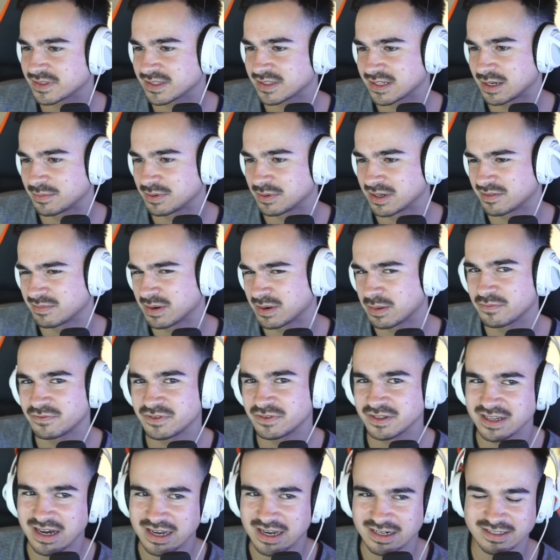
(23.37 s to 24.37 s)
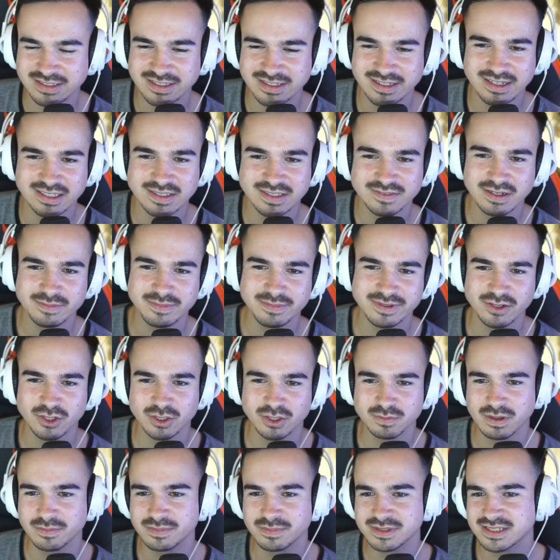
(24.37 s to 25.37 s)
Aber beim Finale, Digga, da war man auch
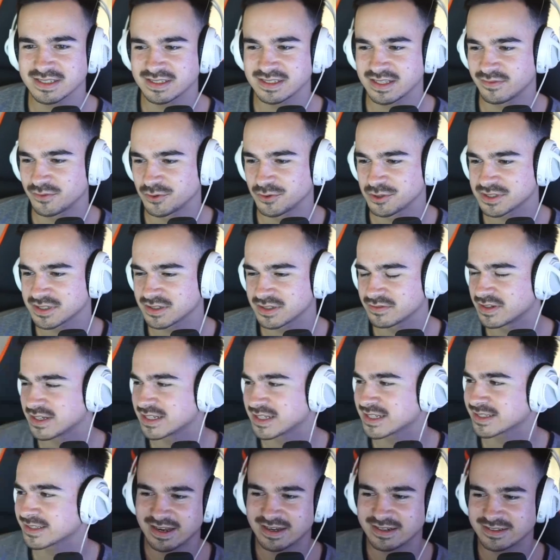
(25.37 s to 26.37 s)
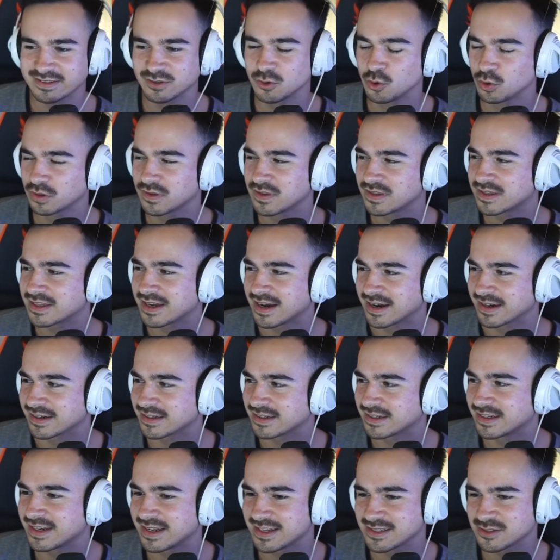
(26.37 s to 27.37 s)
nochmal ein bisschen nervös gewesen. An guten
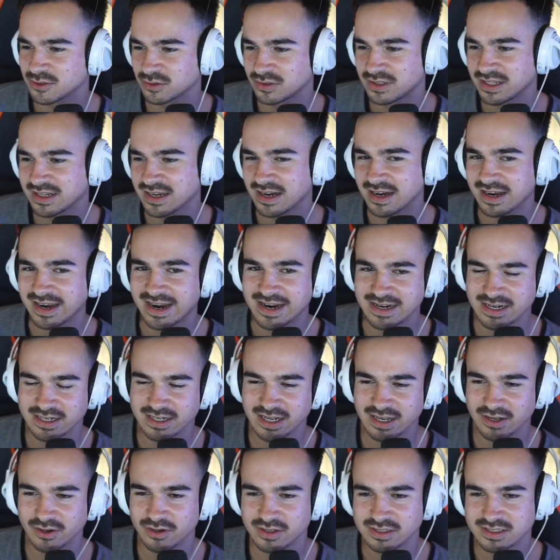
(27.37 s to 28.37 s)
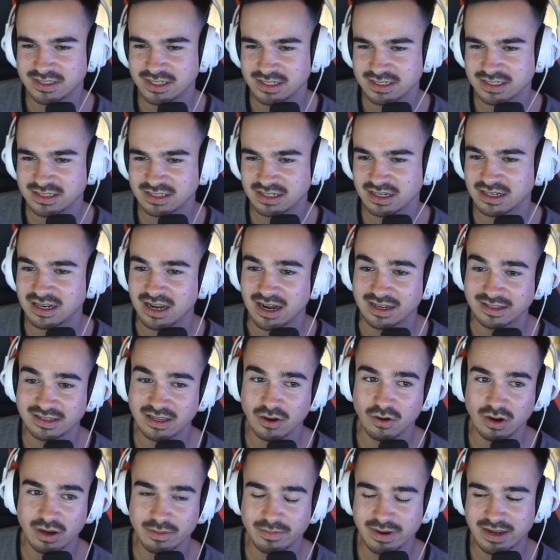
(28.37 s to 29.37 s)
Tagen gehen so Dinger rein in der 90. Klar, hat er
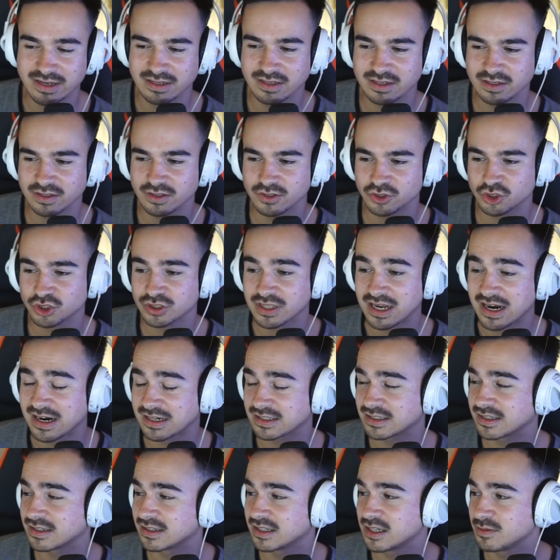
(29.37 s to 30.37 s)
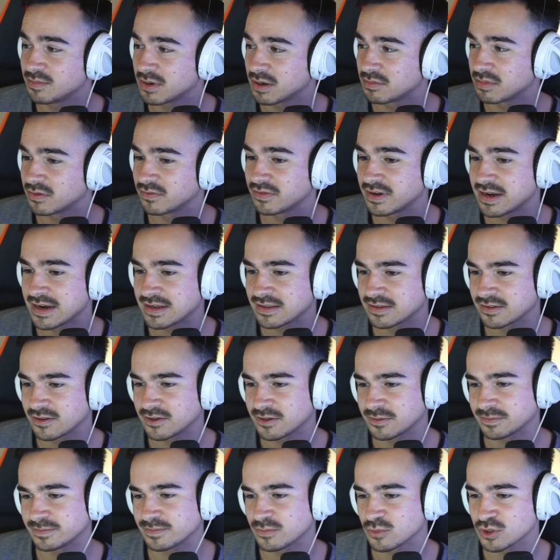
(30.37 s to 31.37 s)
auch am Ende stark den Keeper bewegt,
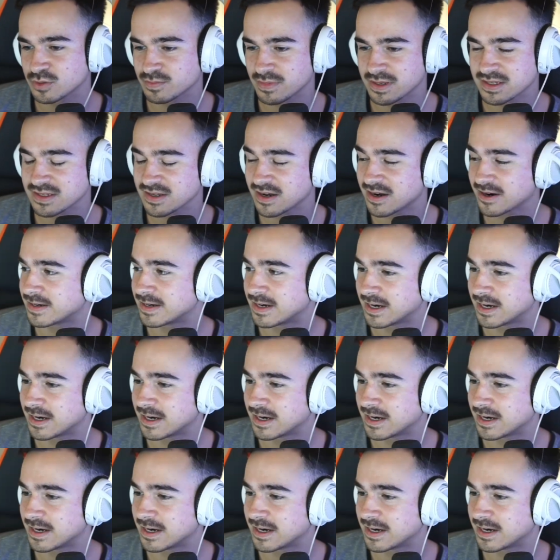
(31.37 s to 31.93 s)
ne? Muss man sagen.